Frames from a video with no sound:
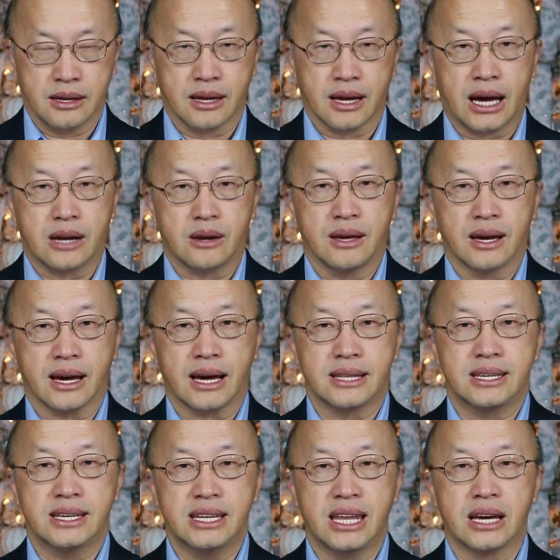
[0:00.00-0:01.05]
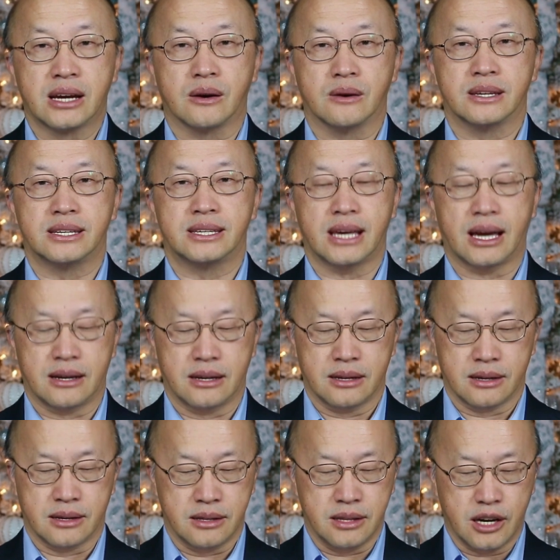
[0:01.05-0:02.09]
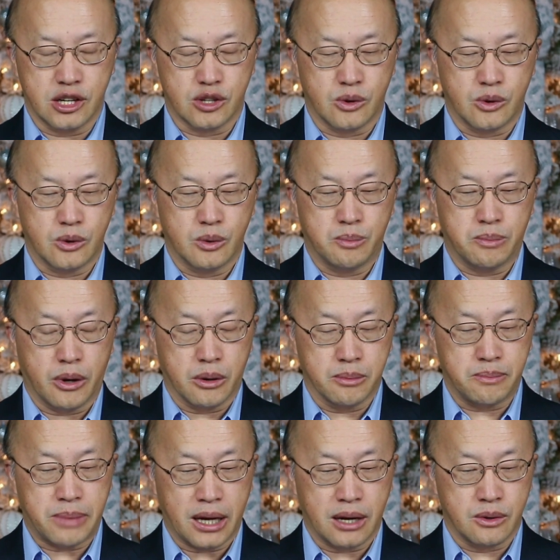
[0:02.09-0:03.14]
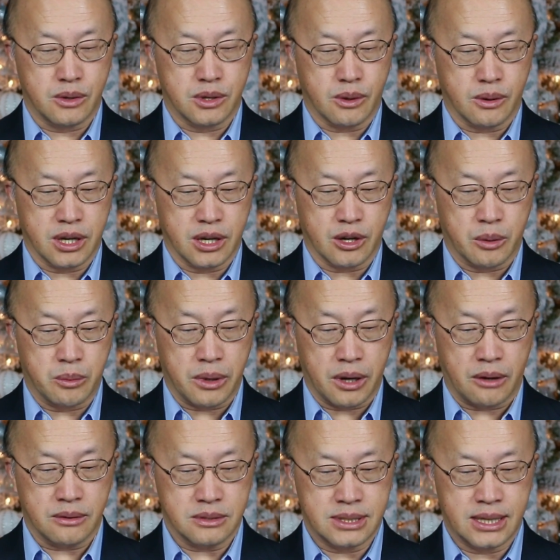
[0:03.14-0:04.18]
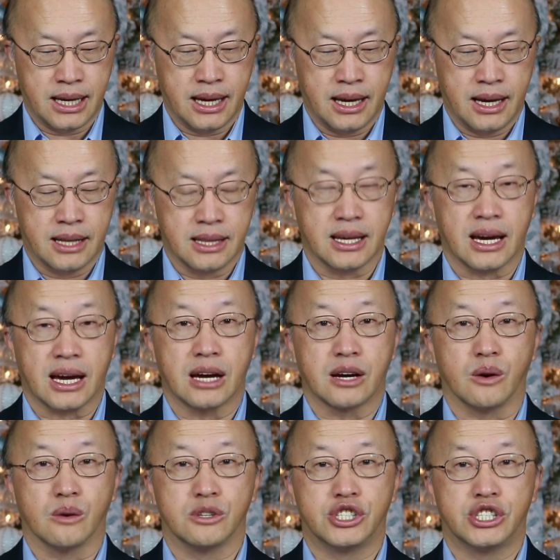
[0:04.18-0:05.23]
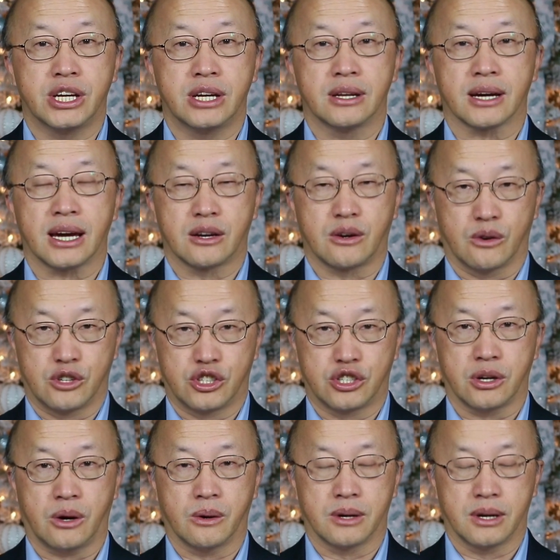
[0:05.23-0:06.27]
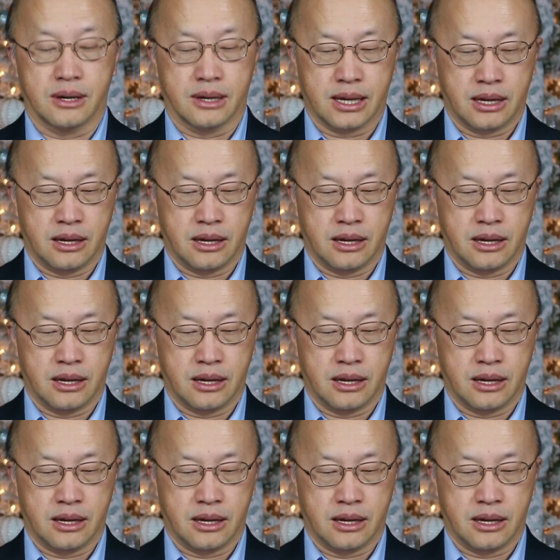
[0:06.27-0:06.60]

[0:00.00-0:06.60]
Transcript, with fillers: ngài nơi hàng thiên nhiên của ngồi cứ nhớ thu phong bằng lưu cho nên ngồi blog nàng cái cổ chi nàng cái cổ trâu nữa